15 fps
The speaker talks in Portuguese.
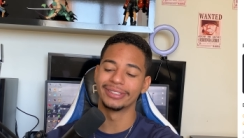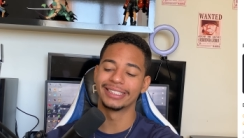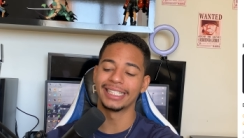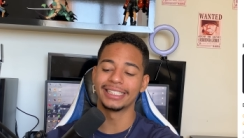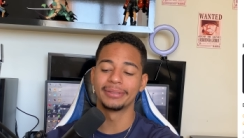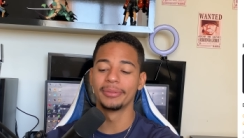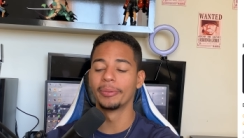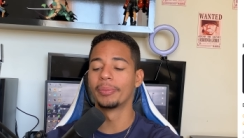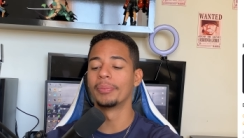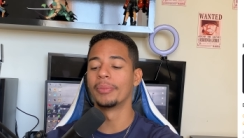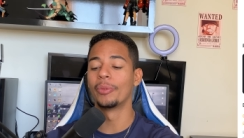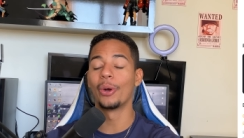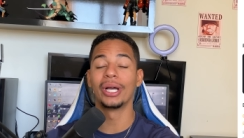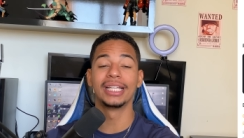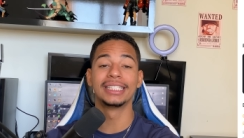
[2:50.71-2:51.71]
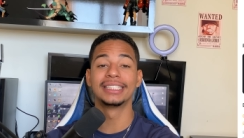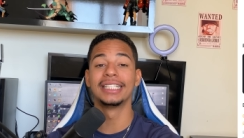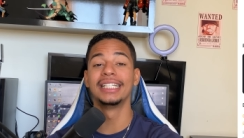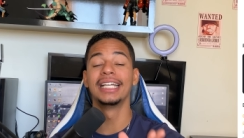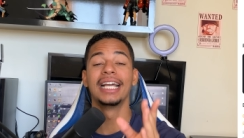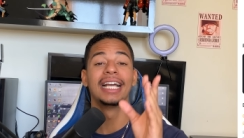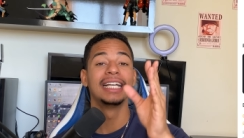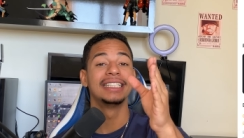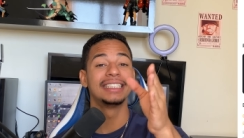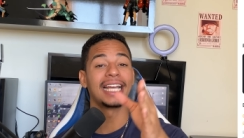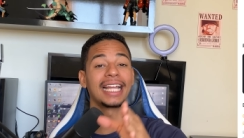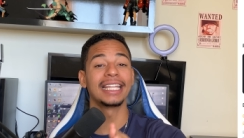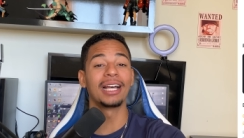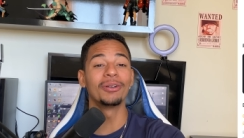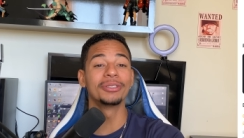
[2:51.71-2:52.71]
7 mil moedas ali,
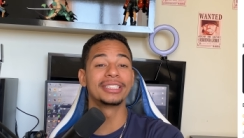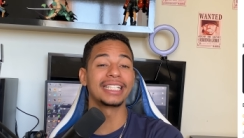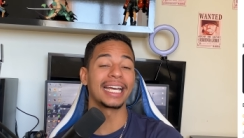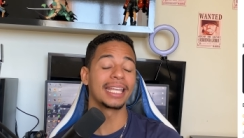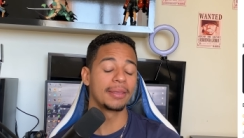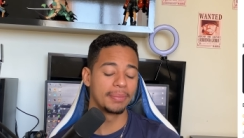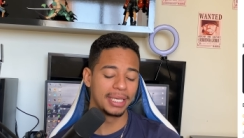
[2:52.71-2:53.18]
já dá um saque